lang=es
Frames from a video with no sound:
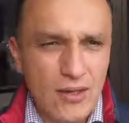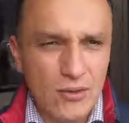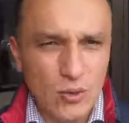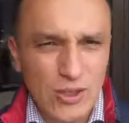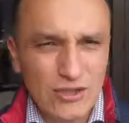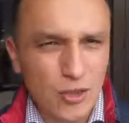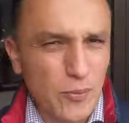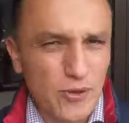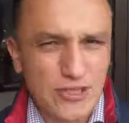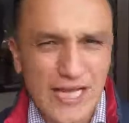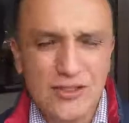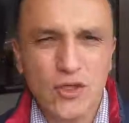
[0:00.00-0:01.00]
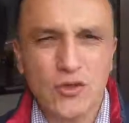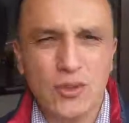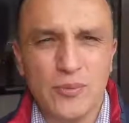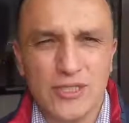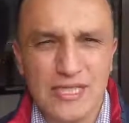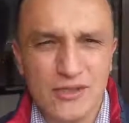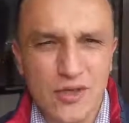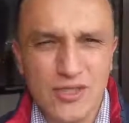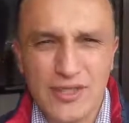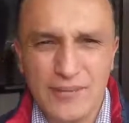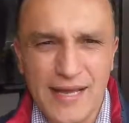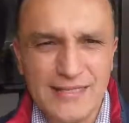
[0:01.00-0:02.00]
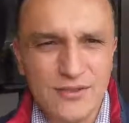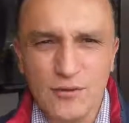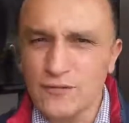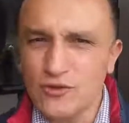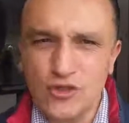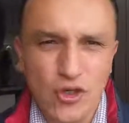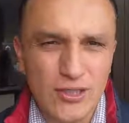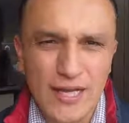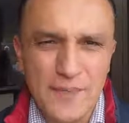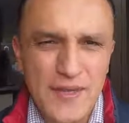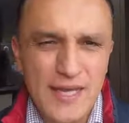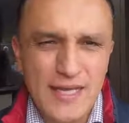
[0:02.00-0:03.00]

nuestro proceso con el proceso de los demás no funciona